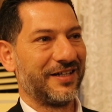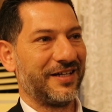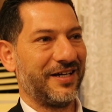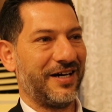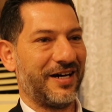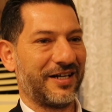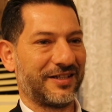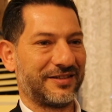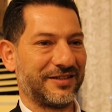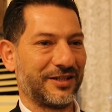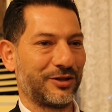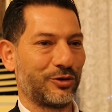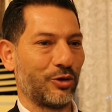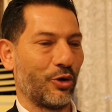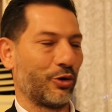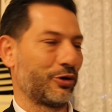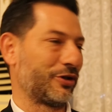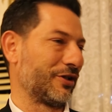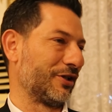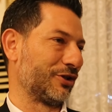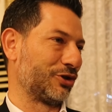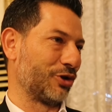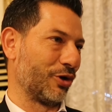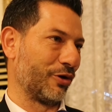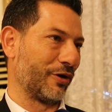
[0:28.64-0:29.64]
Artık
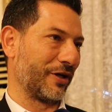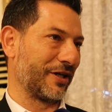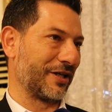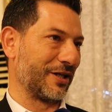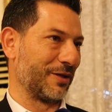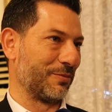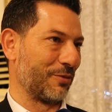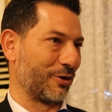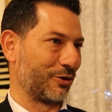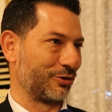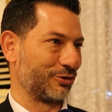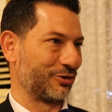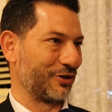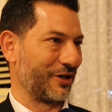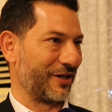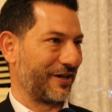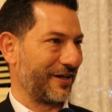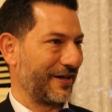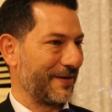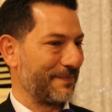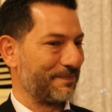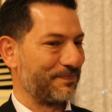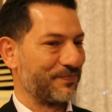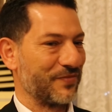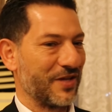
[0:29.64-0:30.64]
4 yıl sonra giymek
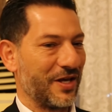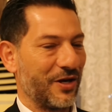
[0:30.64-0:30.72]
üzere.